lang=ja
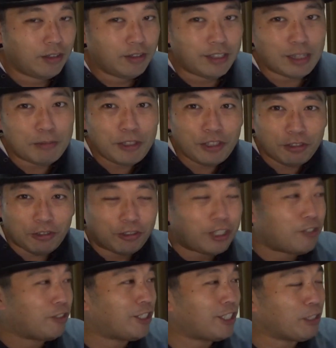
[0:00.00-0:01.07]
いや、むしろここで
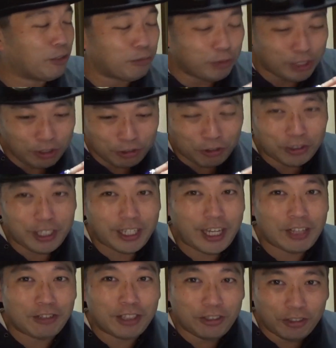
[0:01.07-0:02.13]
載せちゃう、むしろここで一
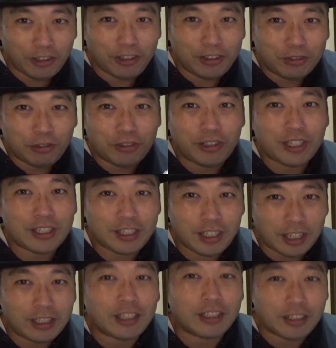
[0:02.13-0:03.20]
回載せとこう。こういう感じで
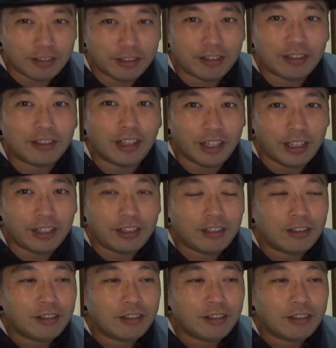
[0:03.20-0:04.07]
あったんです。はい。